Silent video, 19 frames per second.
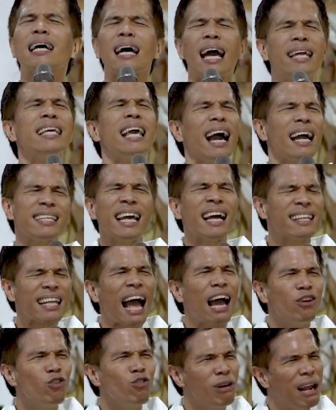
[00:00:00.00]
Kanya-kanya
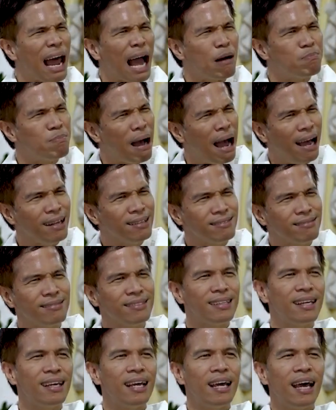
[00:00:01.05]
tayong laban.
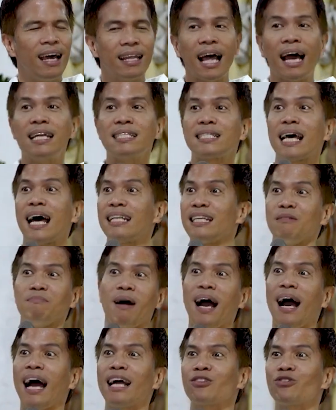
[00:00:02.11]
Dahil sa ating
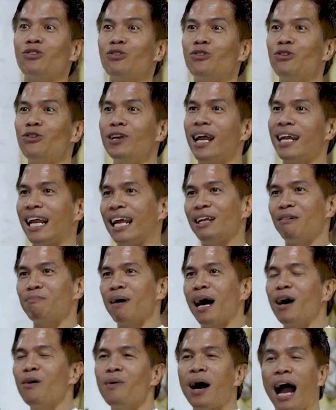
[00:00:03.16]
mga katungkulan,
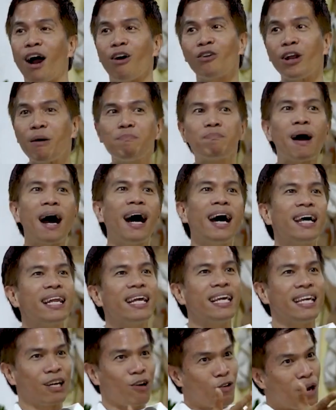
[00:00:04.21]
halimbawa, ako na
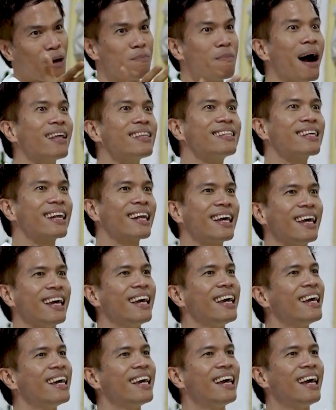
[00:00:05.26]
pare, ikaw na
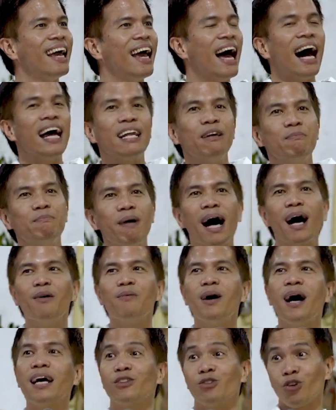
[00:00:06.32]
madre,
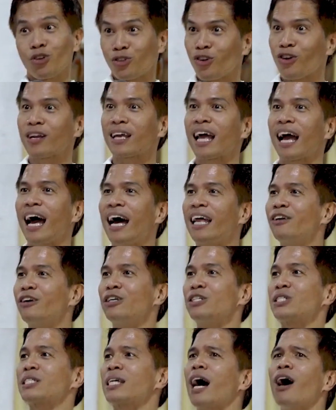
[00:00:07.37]
halimbawa, doktor ka,
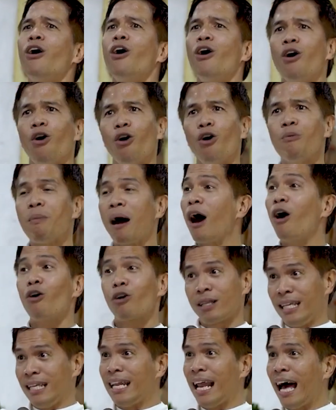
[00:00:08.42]
nurse ka, o mga
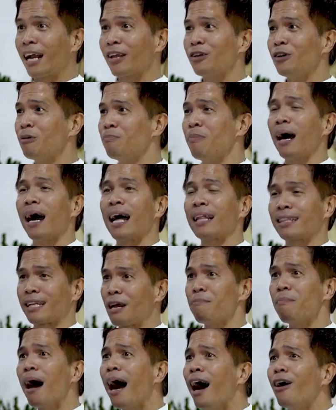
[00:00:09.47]
ordinaryong mga
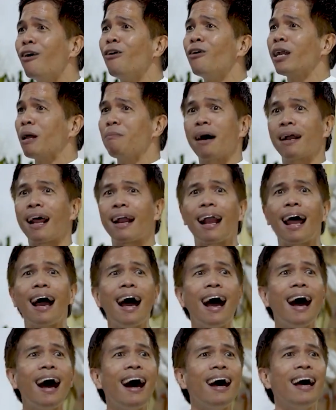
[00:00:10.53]
trabaho na
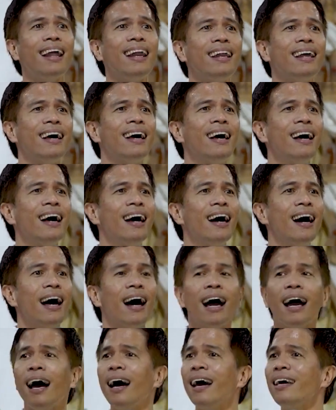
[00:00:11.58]
mararangal.
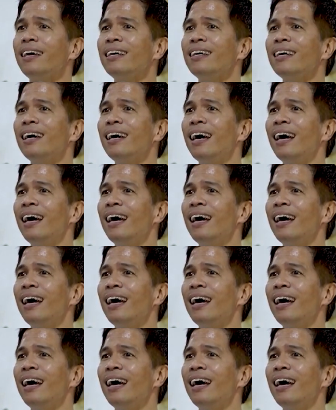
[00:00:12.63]
Ay,